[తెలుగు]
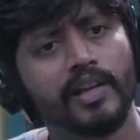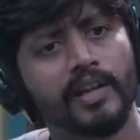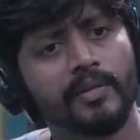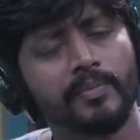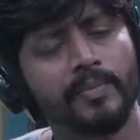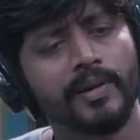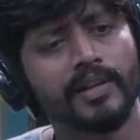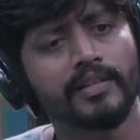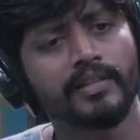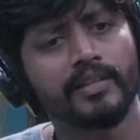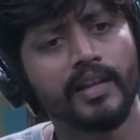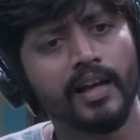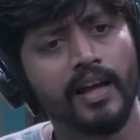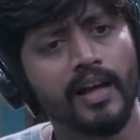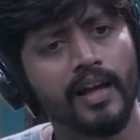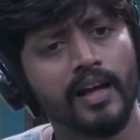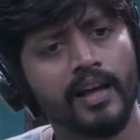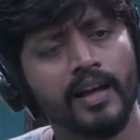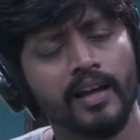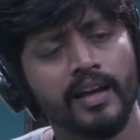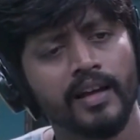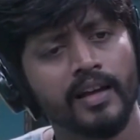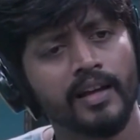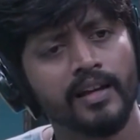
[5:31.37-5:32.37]
ఏదో పెద్దగా
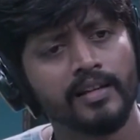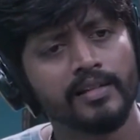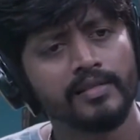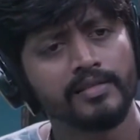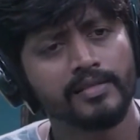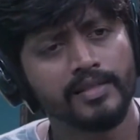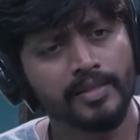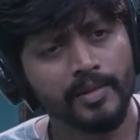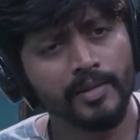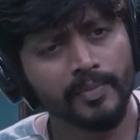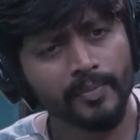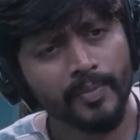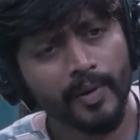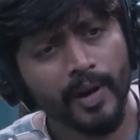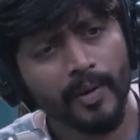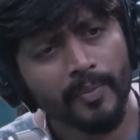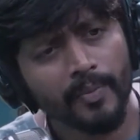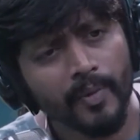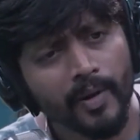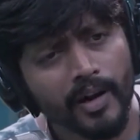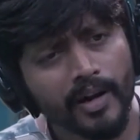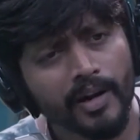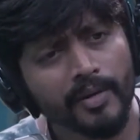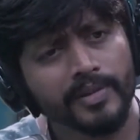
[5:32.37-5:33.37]
చెప్తారనుకుంటే ఇలా
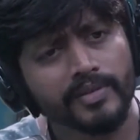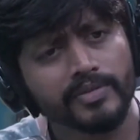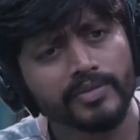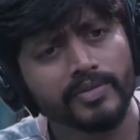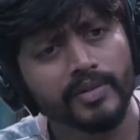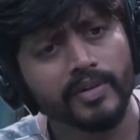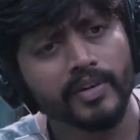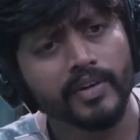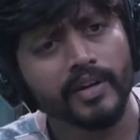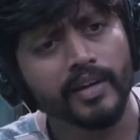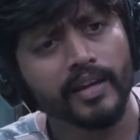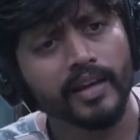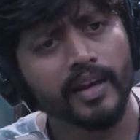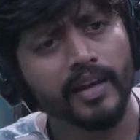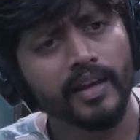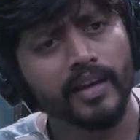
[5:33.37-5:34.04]
సింపుల్ గా గాసిప్